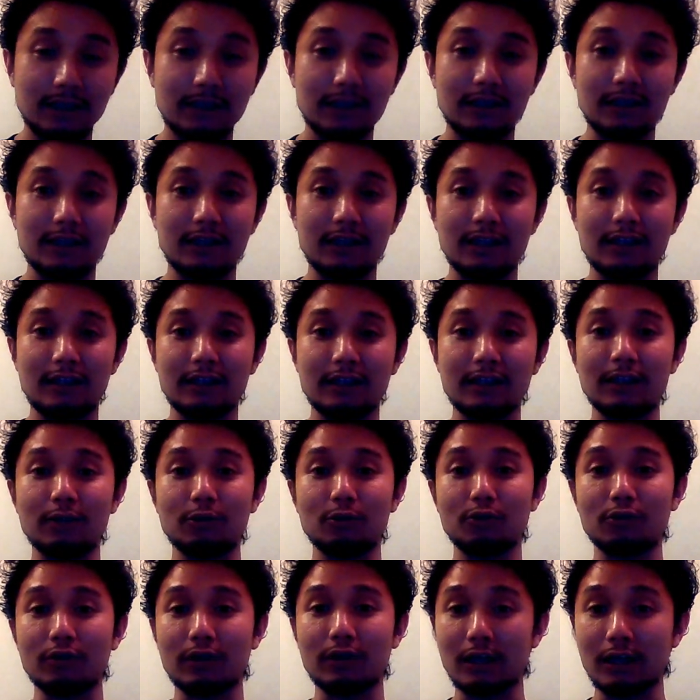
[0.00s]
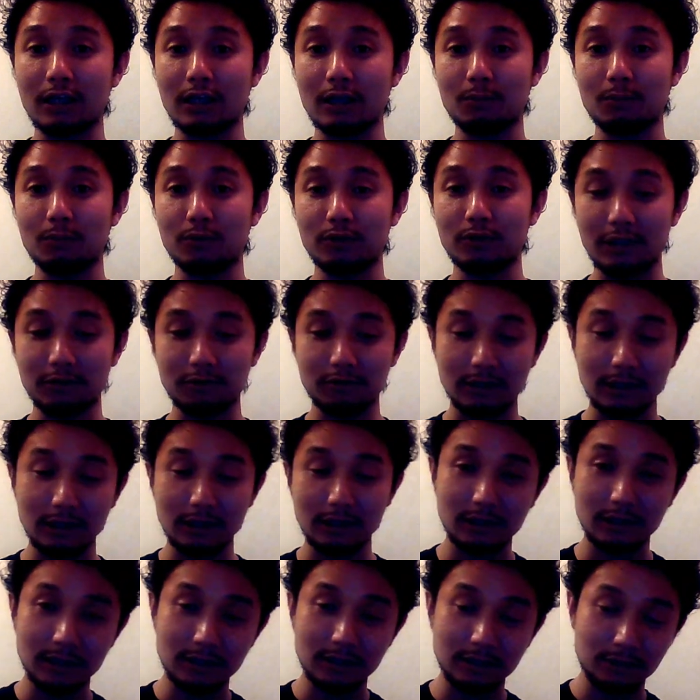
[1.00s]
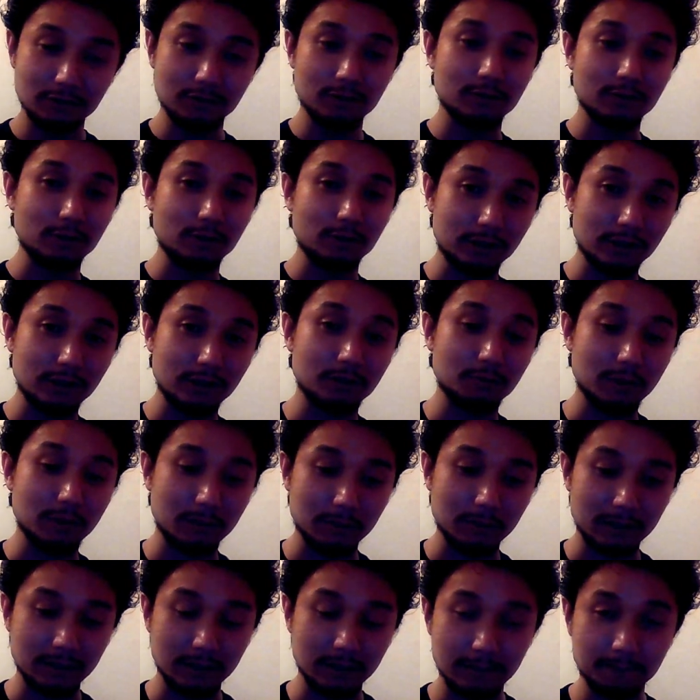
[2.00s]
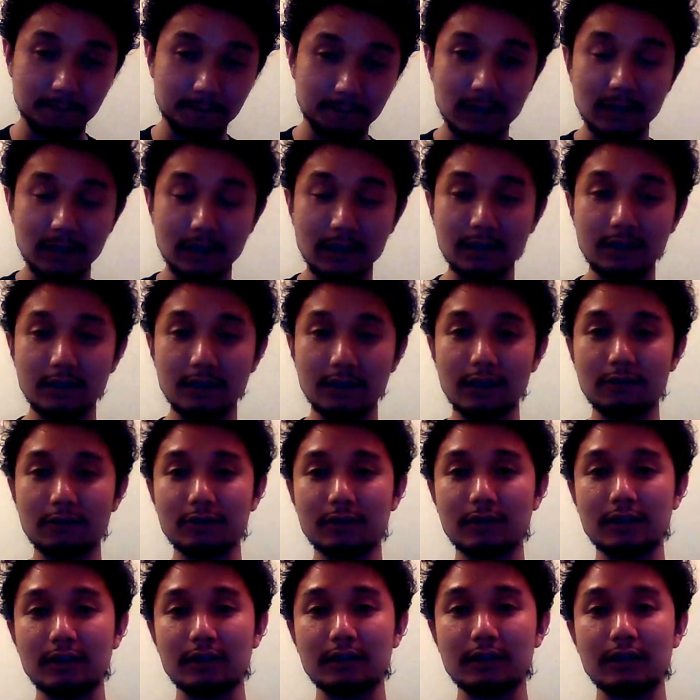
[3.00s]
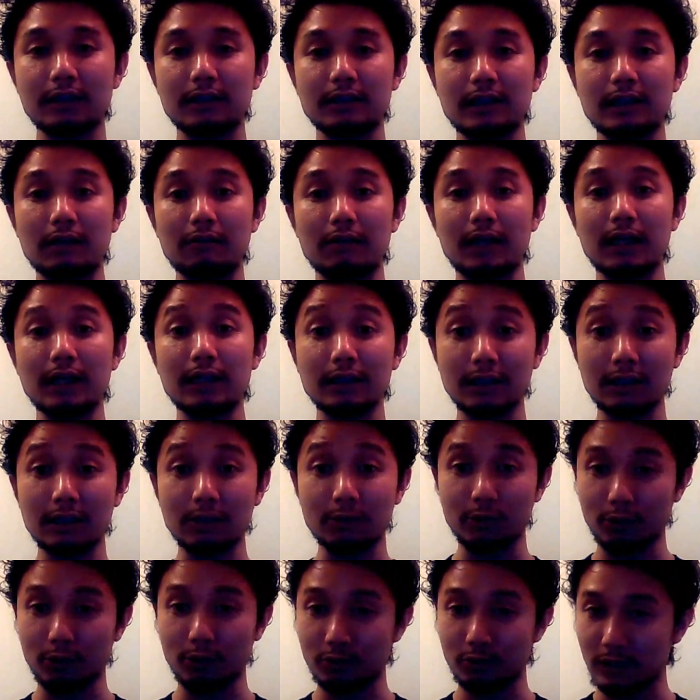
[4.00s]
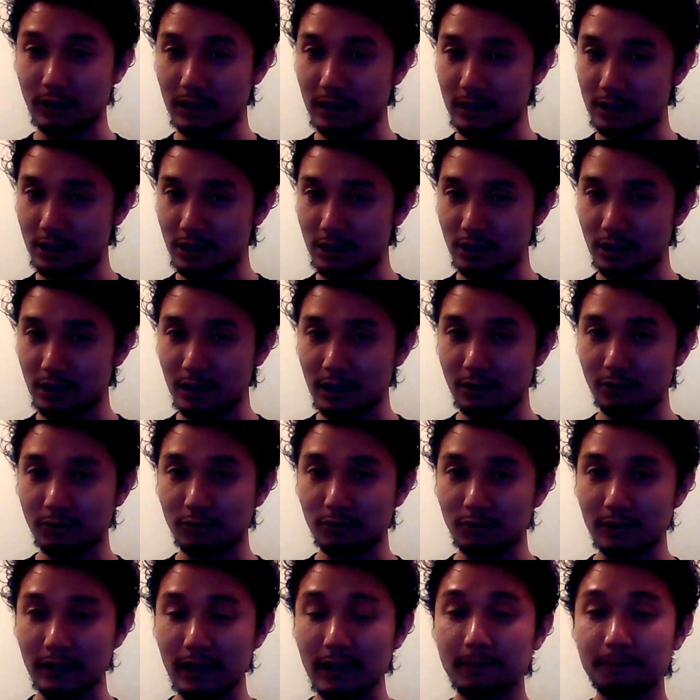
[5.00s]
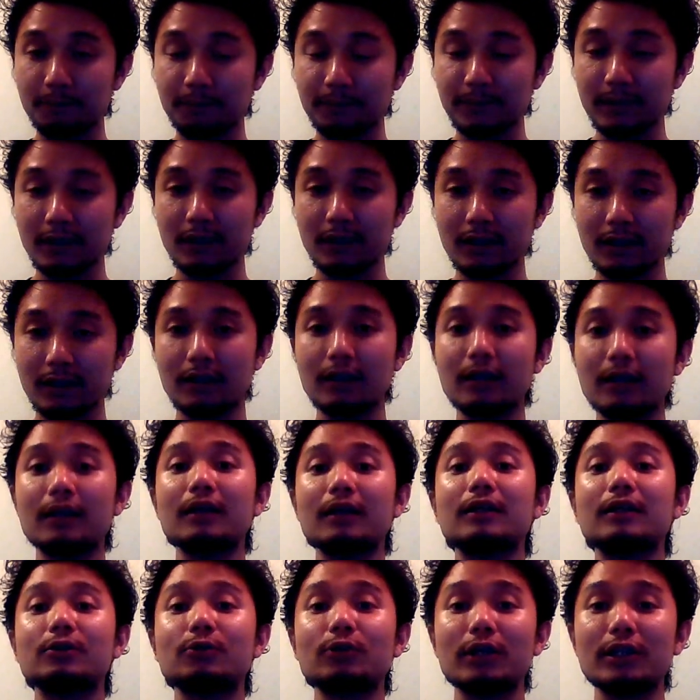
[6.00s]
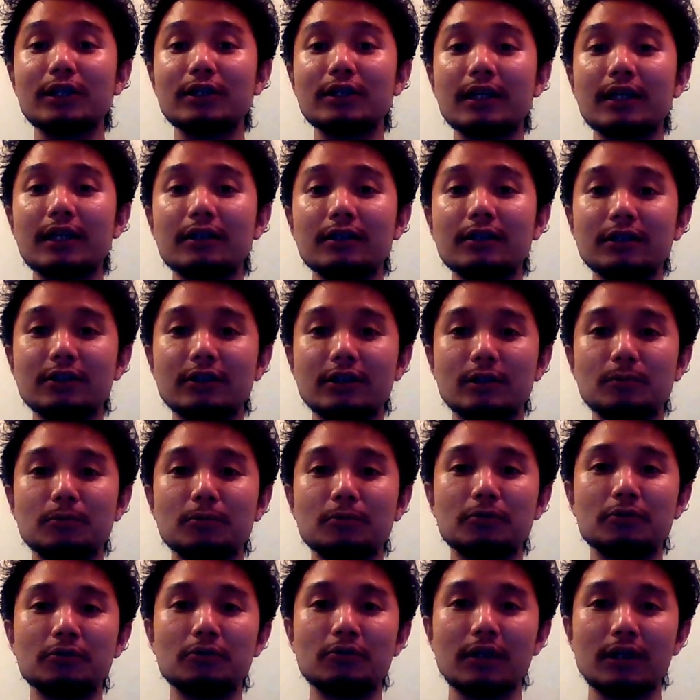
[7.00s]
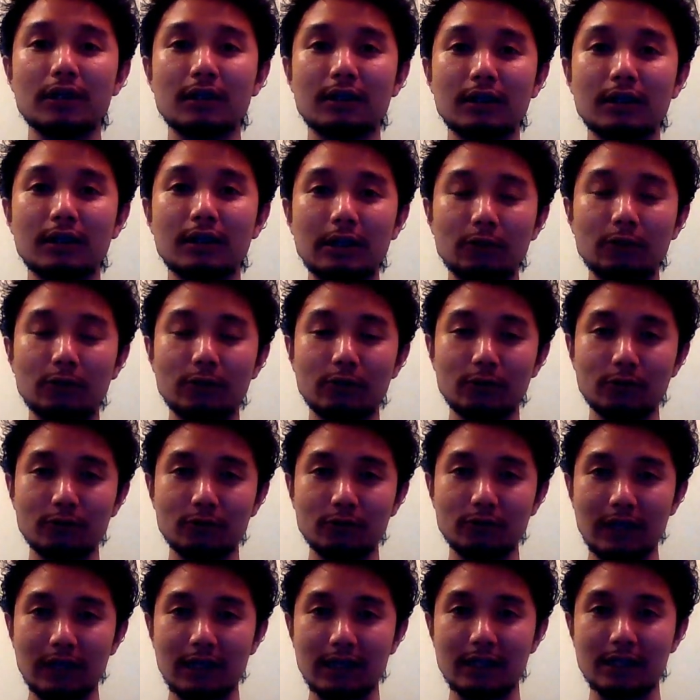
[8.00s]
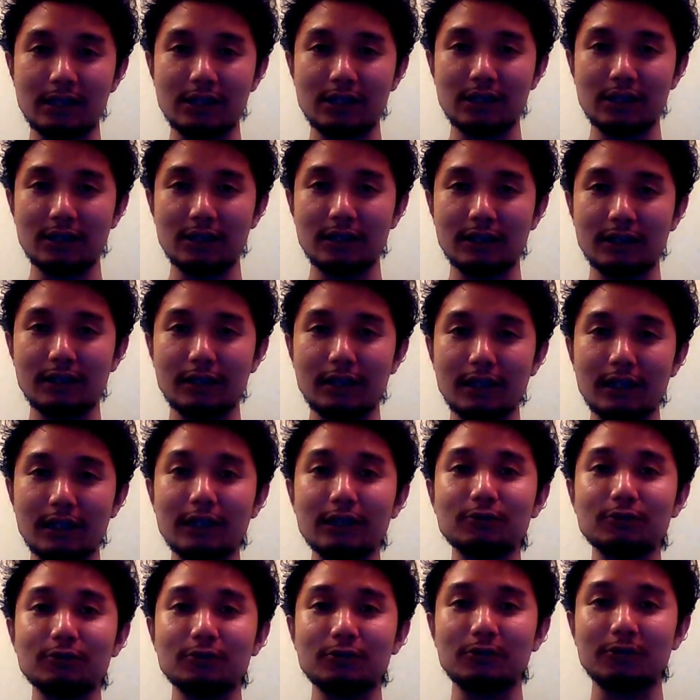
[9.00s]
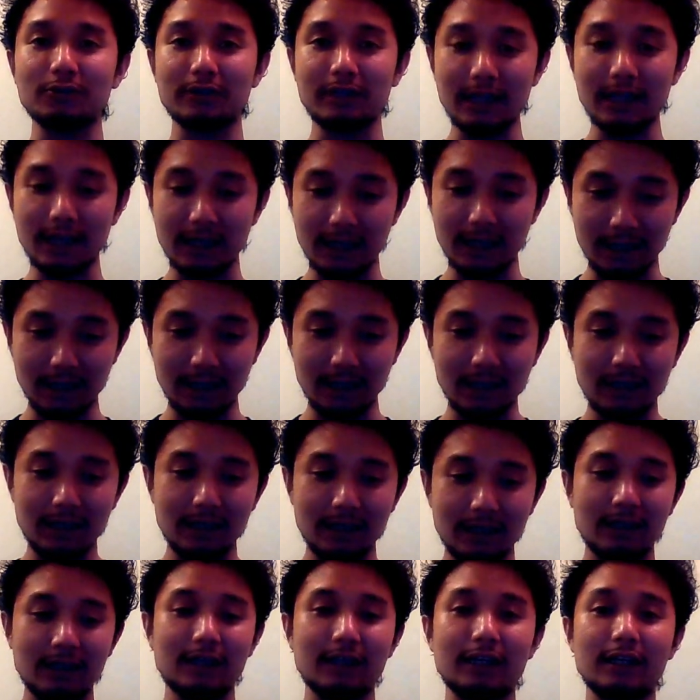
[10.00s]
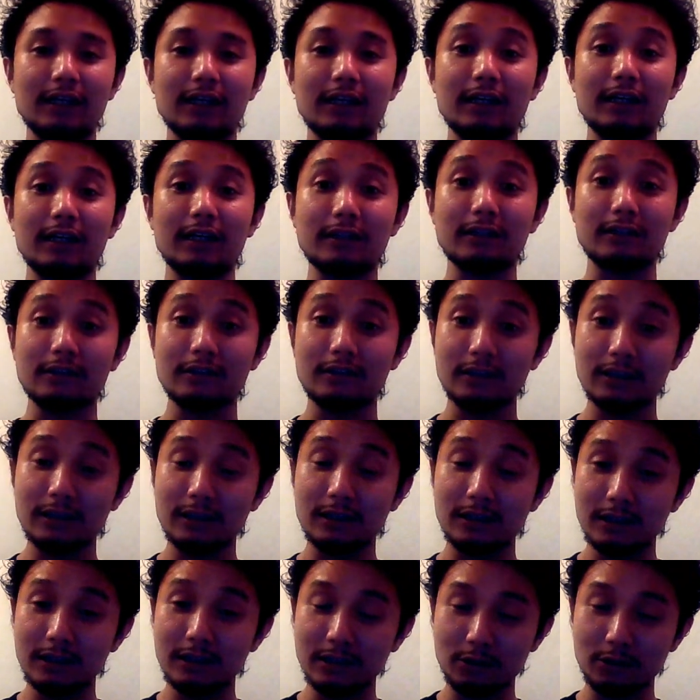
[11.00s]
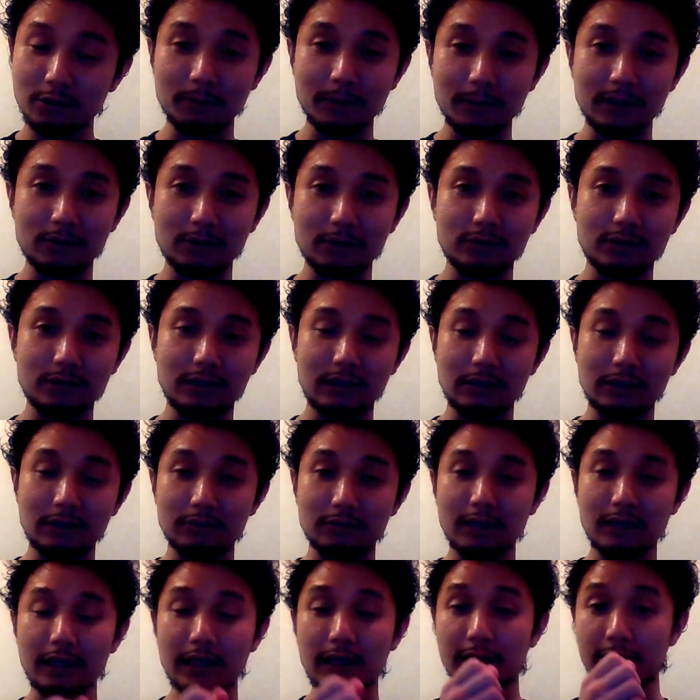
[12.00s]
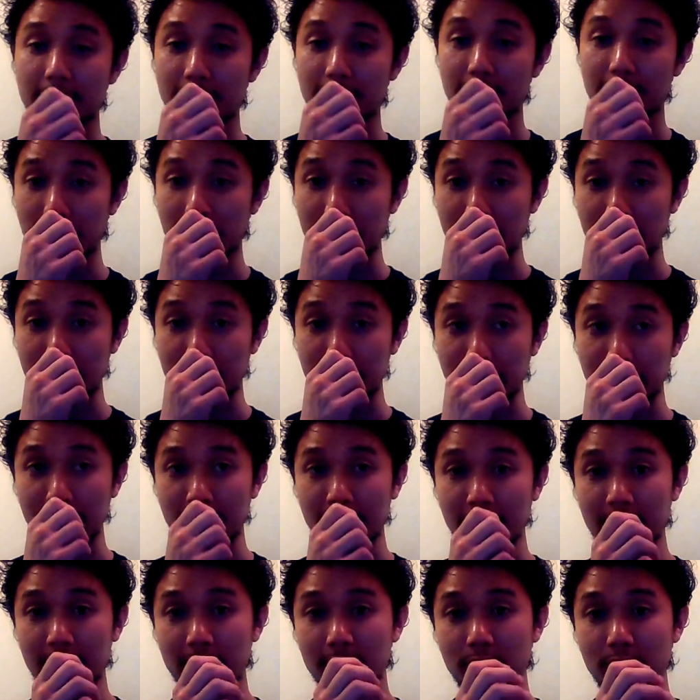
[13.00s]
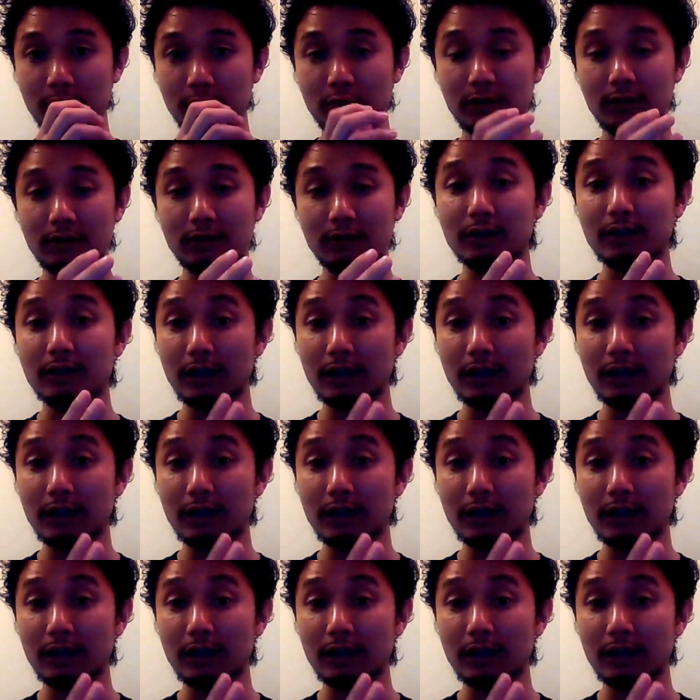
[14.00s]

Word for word: えー、程度と加減もなくていきなりぎゅーっと押してしまいます。稼げる生体資産は相手をよく感じているので、それ以前に自分の体をよく感じれているので、えー、いきなりドバッと押さなくて、相手の体が反応